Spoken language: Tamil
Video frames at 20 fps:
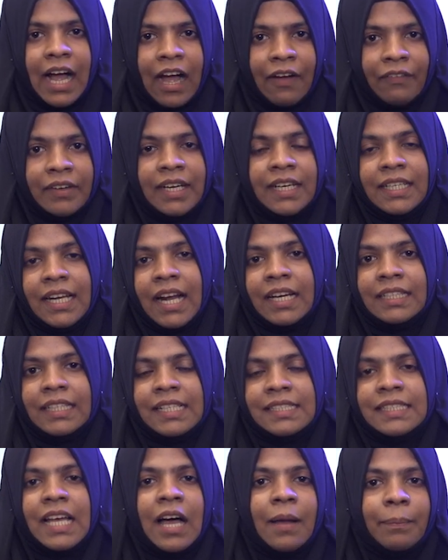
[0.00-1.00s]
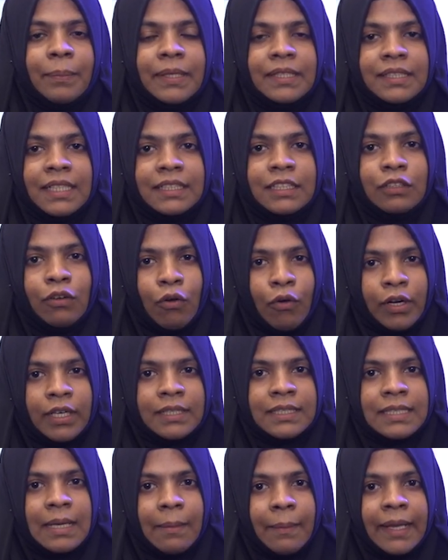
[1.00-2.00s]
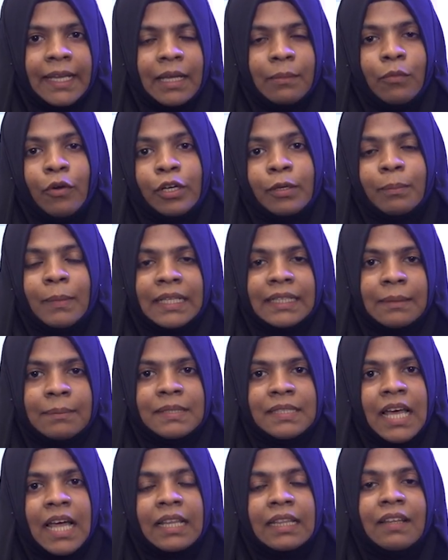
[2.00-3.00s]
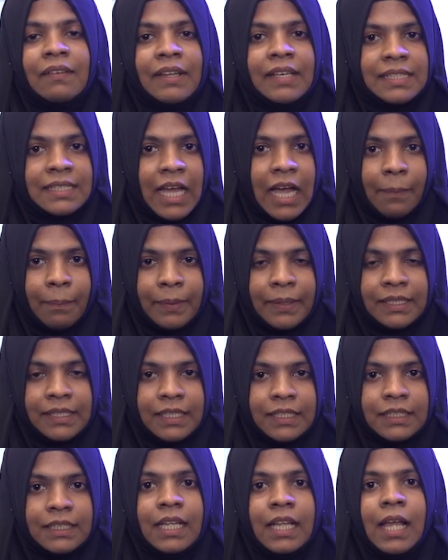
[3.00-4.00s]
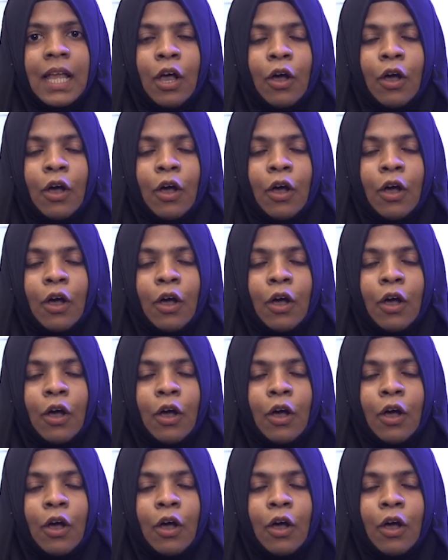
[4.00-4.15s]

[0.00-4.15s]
அவங்க நாட்டில் சாப்பிடுறது ஒரு சமயம் ஒரு மதம் சார்ந்தவர் சாப்பிடுறது